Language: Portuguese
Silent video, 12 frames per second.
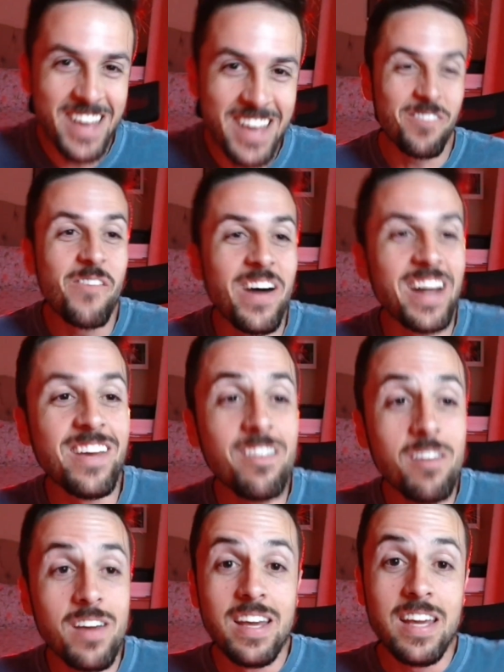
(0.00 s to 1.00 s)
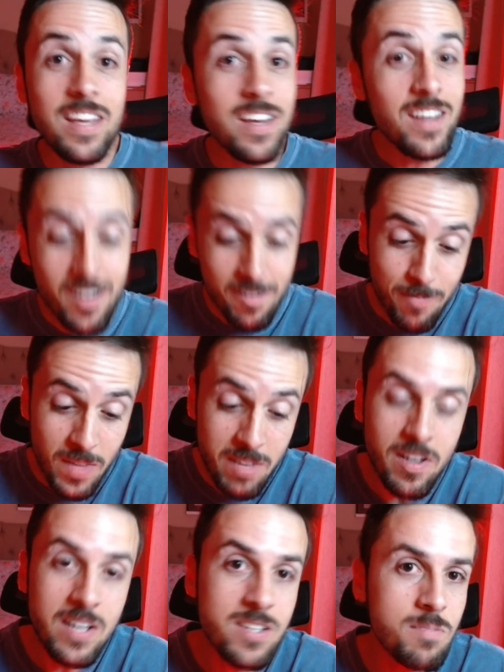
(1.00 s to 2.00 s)
como marido. E,
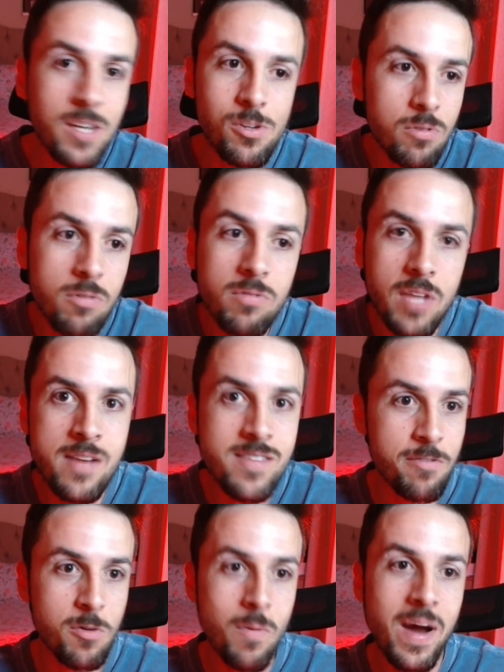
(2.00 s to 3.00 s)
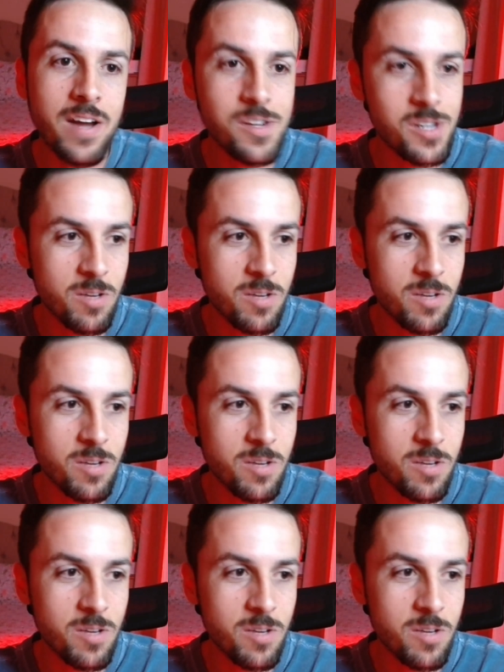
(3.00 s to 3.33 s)
infelizmente, eu não tenho essa filmagem.